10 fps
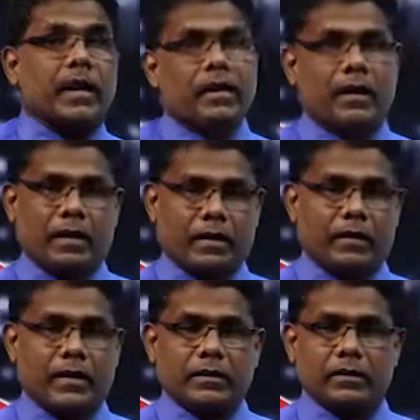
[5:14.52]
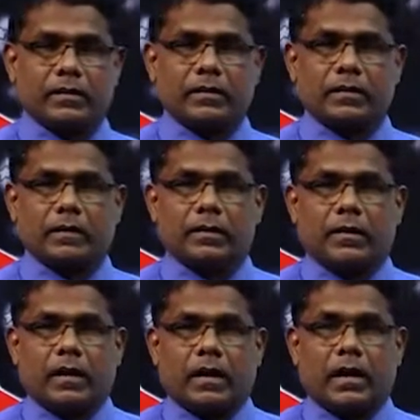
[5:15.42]
அழகானவர்
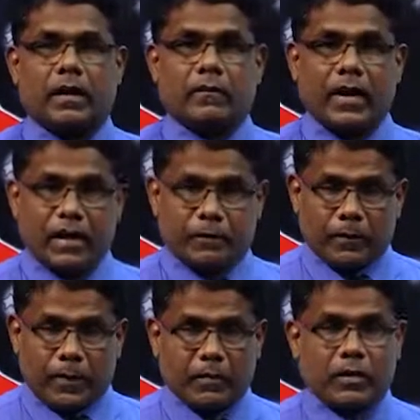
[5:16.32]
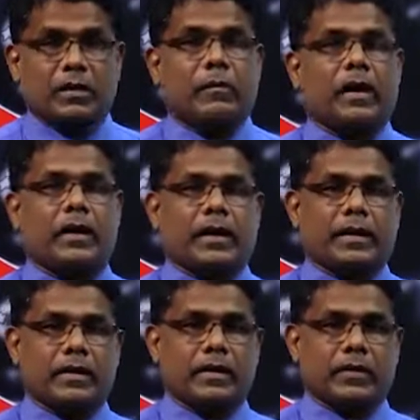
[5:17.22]
வாலிப பருவத்திலும் அழகாக
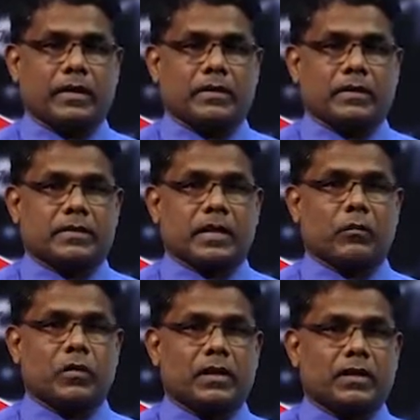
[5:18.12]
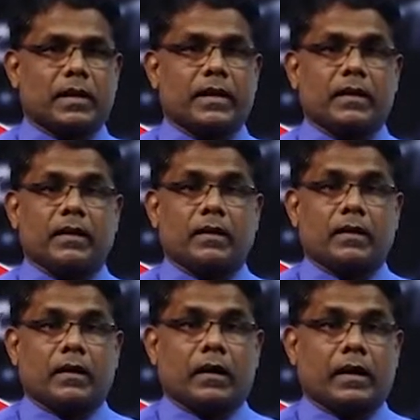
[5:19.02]
இருந்தவர் சமூகத்திலே
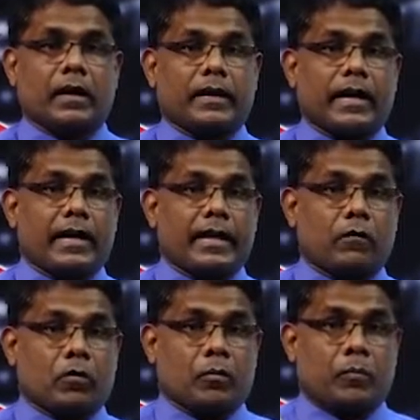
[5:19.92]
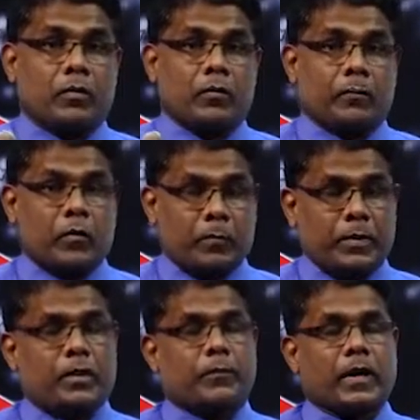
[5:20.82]
ஏனையோரோடு ஒப்பிடு
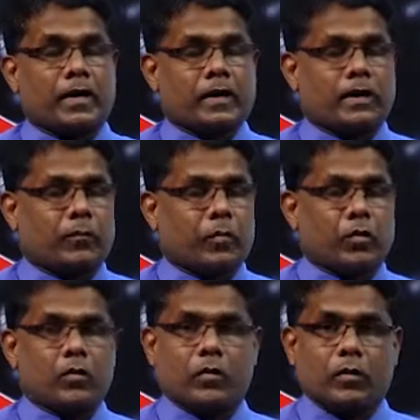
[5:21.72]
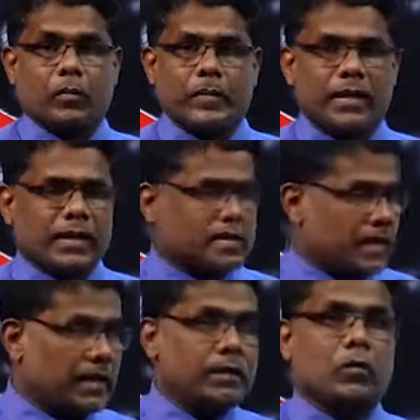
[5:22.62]
ஒப்பிட்டு பார்க்கின்ற போது மிக
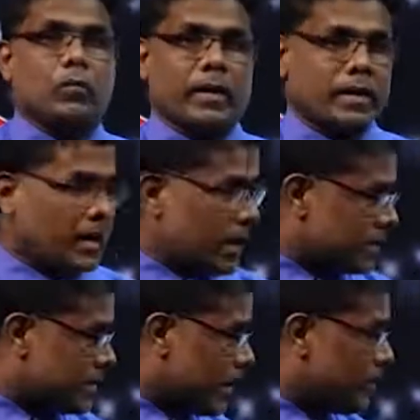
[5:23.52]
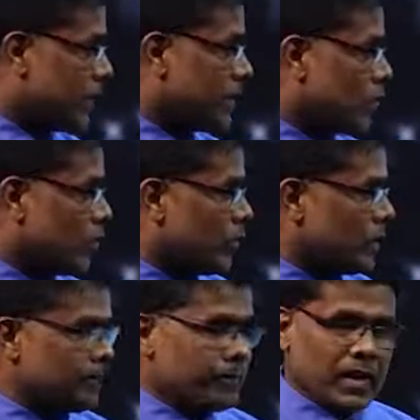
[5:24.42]
சிறந்த ஒரு மனிதராக செயல்பட்ட
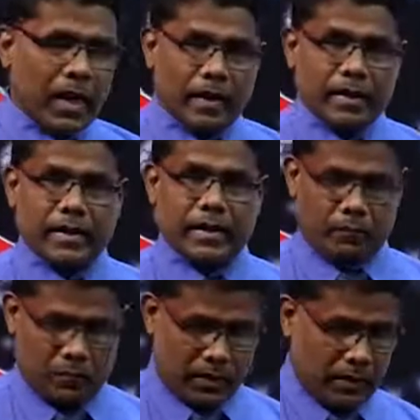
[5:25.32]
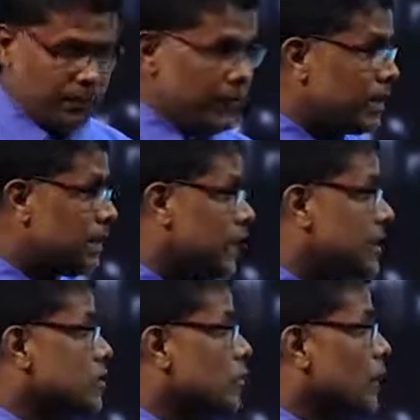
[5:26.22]
ஒருவர் அதே நேரம் வெட்க
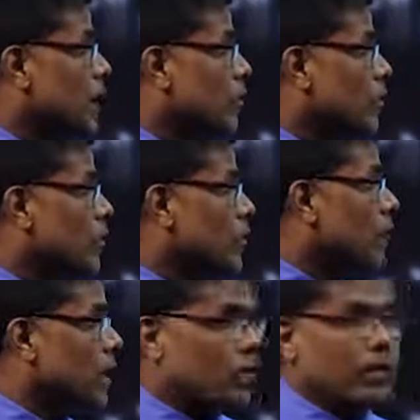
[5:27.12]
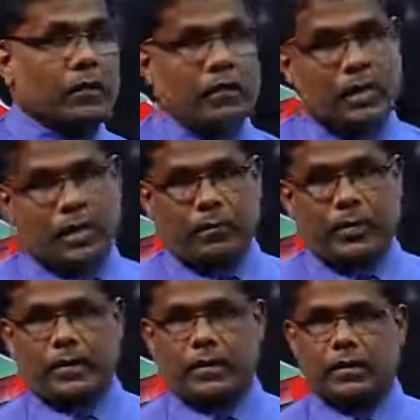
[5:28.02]
சுபாவம் கொண்டவராகவும் அவர்
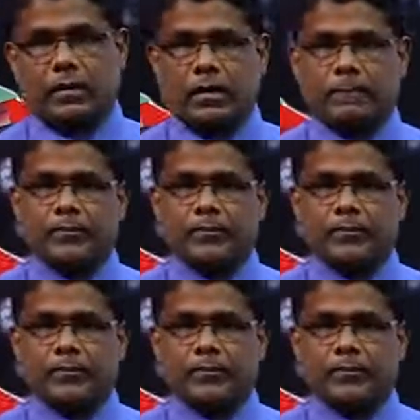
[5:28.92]
காணப்பட்டிருக்கின்றார்